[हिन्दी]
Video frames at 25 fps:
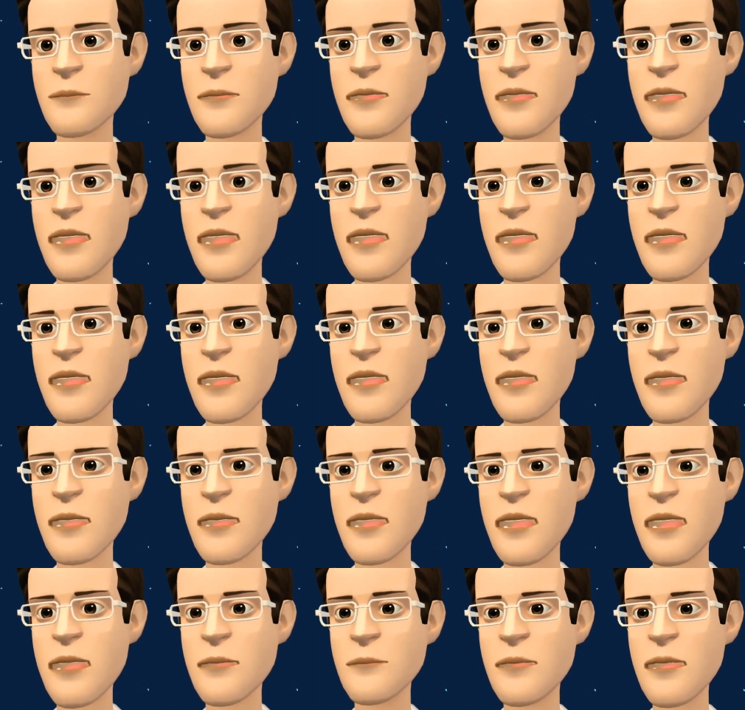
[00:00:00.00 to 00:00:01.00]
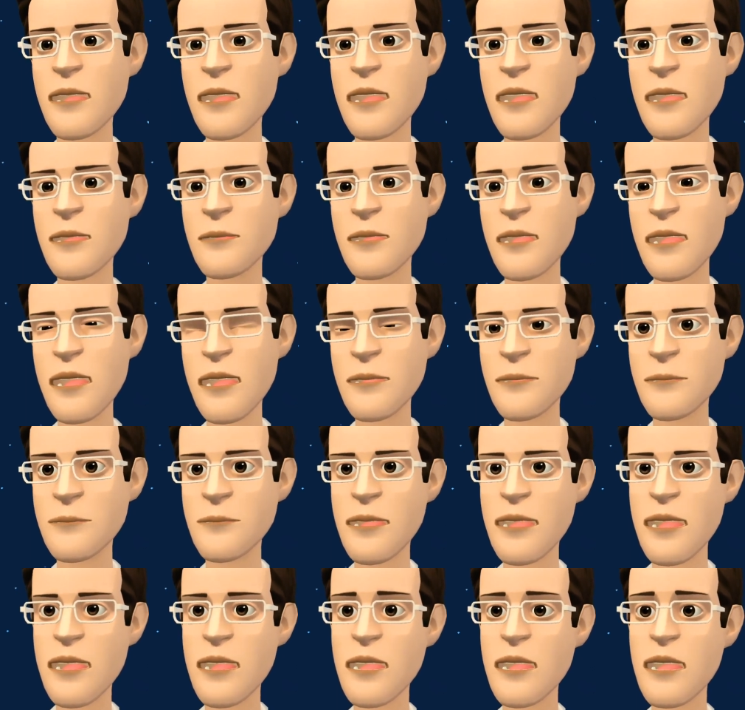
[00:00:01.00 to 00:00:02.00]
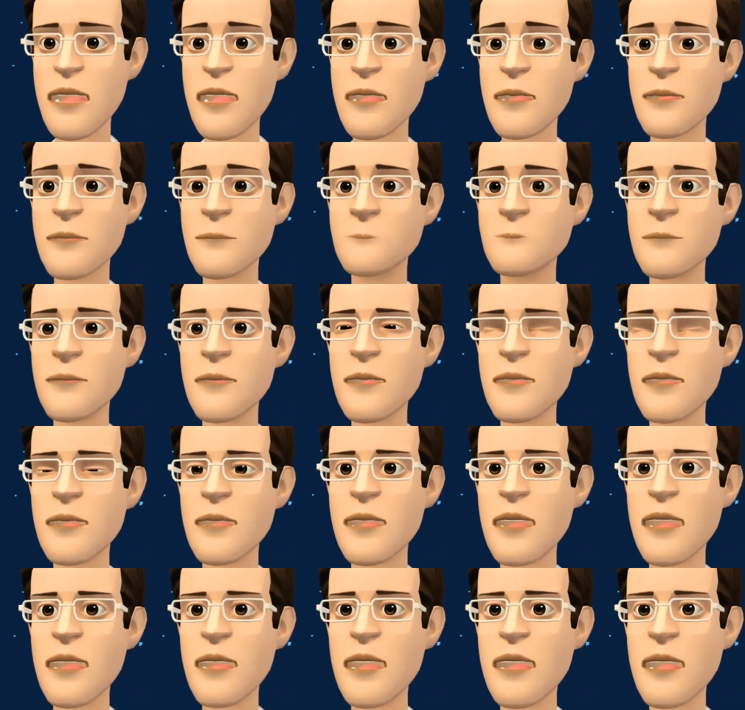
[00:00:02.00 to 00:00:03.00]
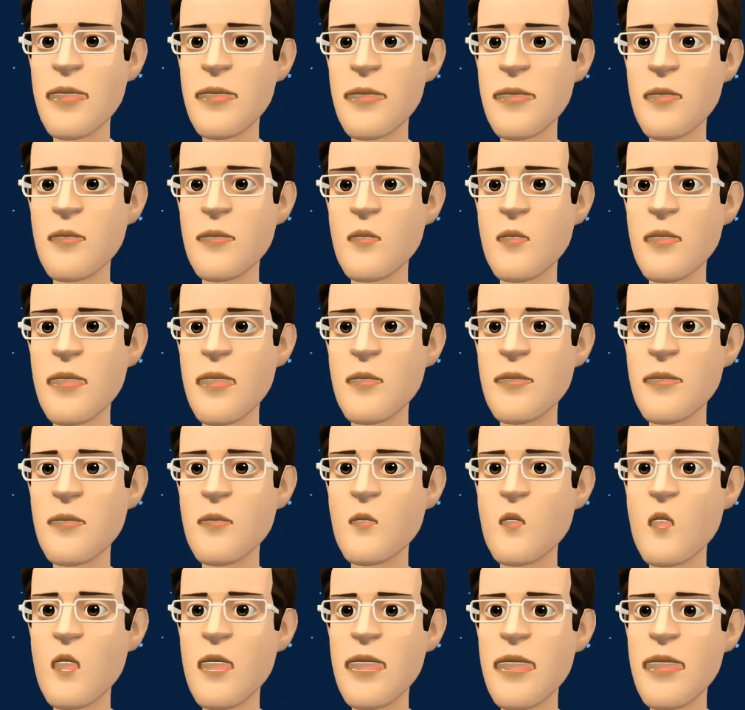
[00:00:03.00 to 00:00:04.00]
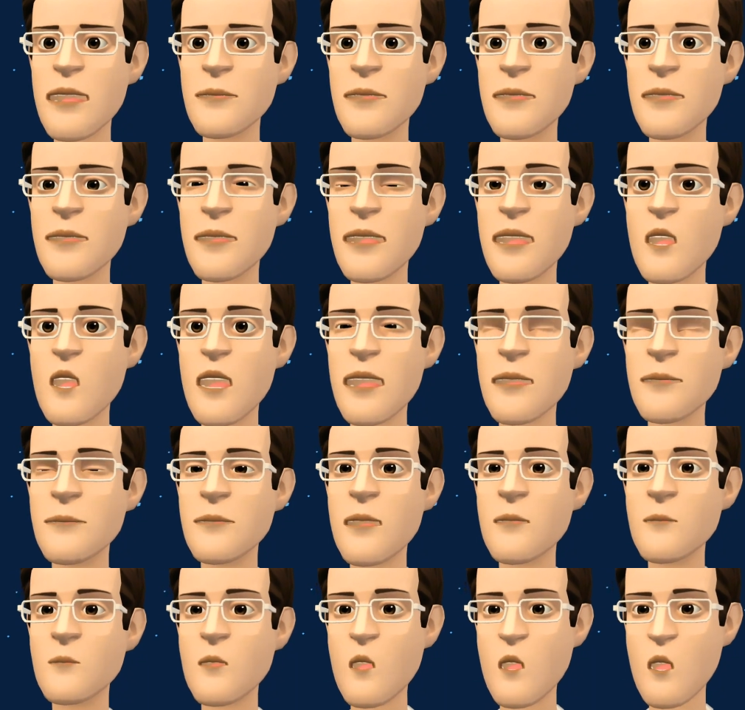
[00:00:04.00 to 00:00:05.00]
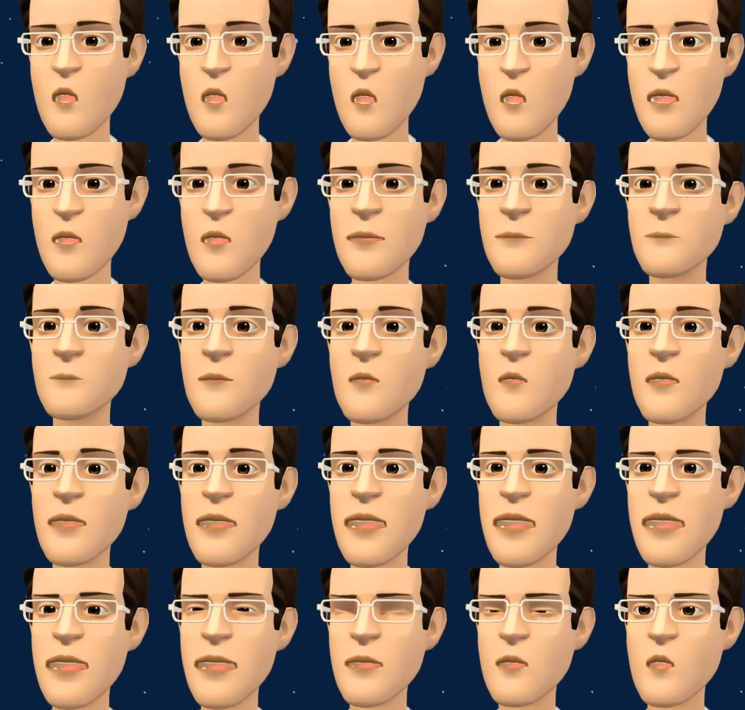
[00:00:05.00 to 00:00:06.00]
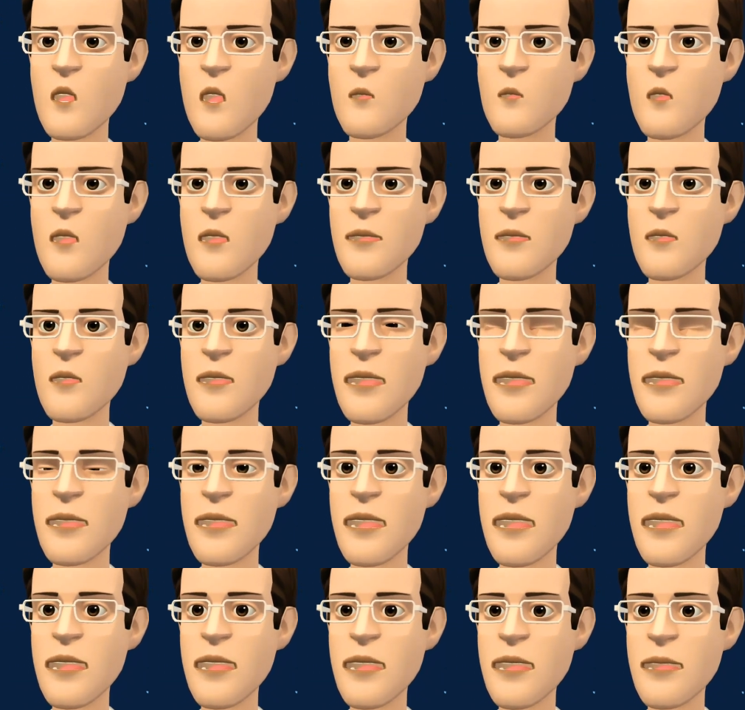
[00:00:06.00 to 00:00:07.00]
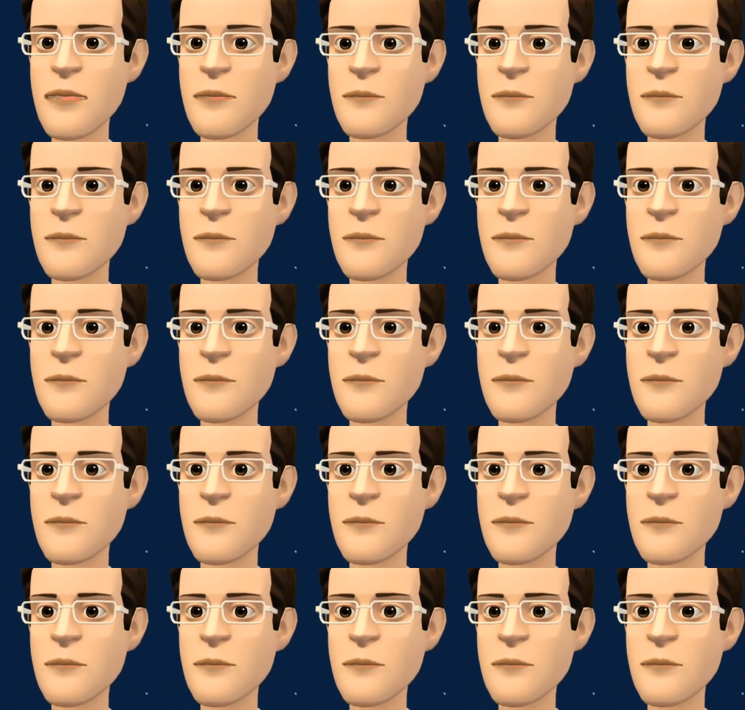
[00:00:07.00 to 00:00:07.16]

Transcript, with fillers: अपनी निर्धारित जगह से हटकर निष्क्रिय किए जा चुके उपग्रह कंपास जी की ओर बढ़ता हुआ देखा गया था